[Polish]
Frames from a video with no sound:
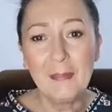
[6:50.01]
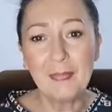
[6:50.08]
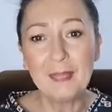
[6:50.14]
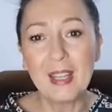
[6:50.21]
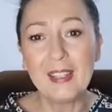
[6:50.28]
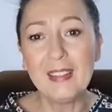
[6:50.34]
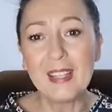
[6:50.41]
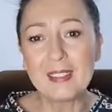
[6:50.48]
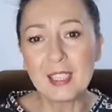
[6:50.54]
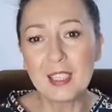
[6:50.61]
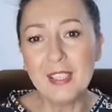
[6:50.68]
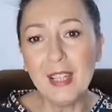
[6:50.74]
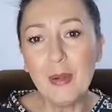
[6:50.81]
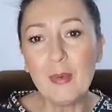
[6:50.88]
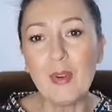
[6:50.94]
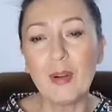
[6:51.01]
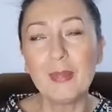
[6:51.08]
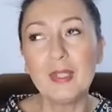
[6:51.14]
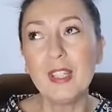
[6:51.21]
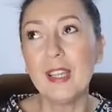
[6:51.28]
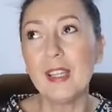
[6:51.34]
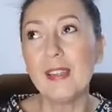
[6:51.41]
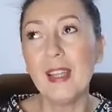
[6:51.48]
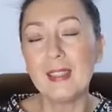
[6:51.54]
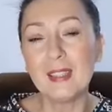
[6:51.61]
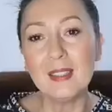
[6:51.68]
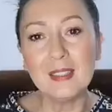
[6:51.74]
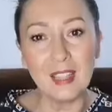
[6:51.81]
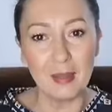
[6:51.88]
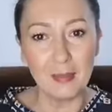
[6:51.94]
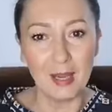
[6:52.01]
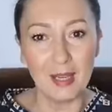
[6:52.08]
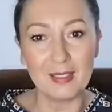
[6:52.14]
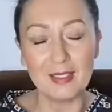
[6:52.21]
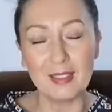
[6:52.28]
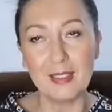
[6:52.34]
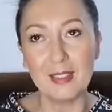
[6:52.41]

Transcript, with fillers: mm, natchnęło mnie na ten temat.